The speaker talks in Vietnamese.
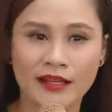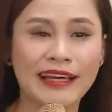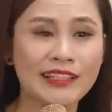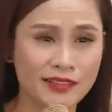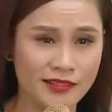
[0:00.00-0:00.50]

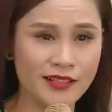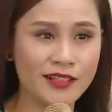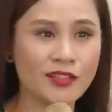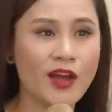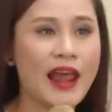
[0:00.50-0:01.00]
Cách
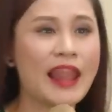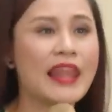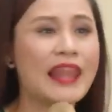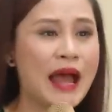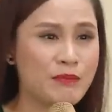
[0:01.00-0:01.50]
nữa đó là
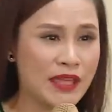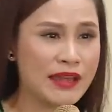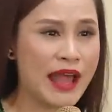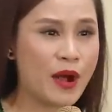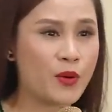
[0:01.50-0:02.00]
làm thế
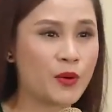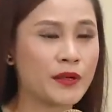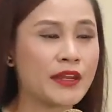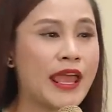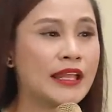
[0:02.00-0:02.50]
nào
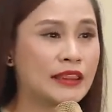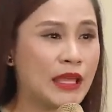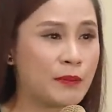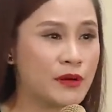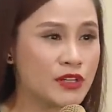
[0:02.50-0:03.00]
để
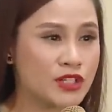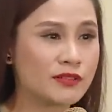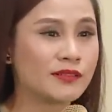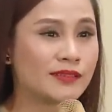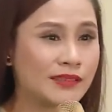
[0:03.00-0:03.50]
tìm được
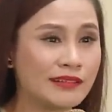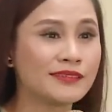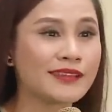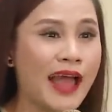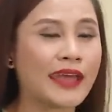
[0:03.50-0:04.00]
sự
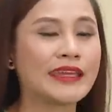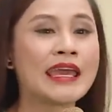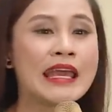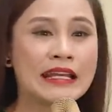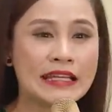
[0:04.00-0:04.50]
tĩnh tại
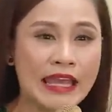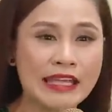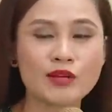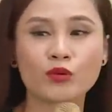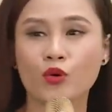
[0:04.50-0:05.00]

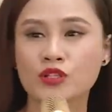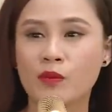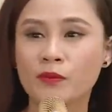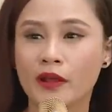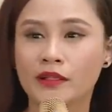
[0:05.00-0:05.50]
ngay trong cuộc
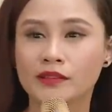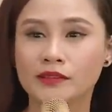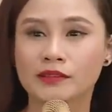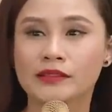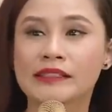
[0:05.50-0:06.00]
sống đời
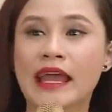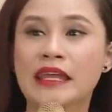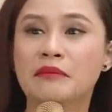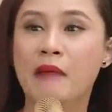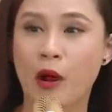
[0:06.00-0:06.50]
thường
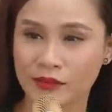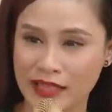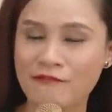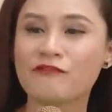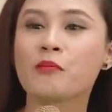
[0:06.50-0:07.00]
đầy bão
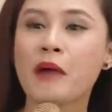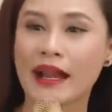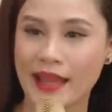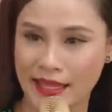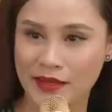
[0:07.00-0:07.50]
táp phong
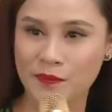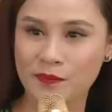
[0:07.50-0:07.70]
ba này.